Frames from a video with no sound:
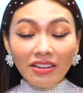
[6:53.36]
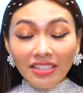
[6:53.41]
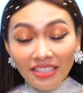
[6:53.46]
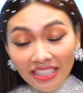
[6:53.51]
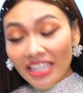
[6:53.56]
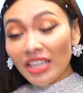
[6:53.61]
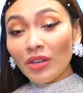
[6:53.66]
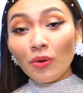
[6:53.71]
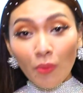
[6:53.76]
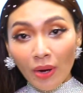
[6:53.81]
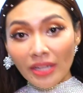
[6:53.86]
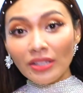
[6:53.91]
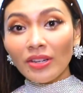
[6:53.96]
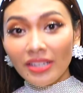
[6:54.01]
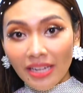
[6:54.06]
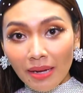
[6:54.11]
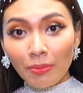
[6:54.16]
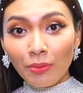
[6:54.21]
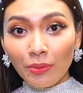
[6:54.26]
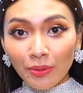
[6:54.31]
ก็คือหิวอะตอ
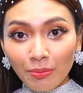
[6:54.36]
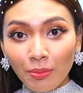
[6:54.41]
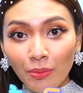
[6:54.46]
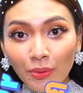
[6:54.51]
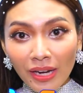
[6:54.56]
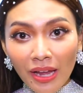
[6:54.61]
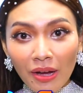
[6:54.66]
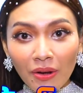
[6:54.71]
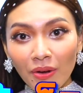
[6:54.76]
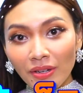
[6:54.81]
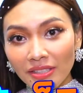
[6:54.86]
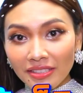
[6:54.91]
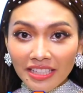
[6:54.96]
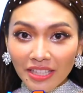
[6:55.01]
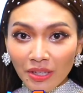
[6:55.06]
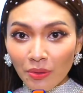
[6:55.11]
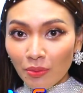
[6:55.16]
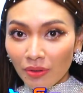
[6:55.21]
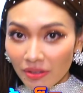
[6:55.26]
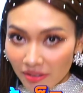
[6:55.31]
นนี้พูดพูดแล้วก็คือ
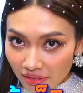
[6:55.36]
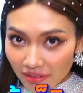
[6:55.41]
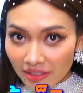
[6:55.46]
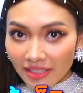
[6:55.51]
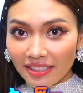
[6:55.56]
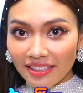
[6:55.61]
หิวเลย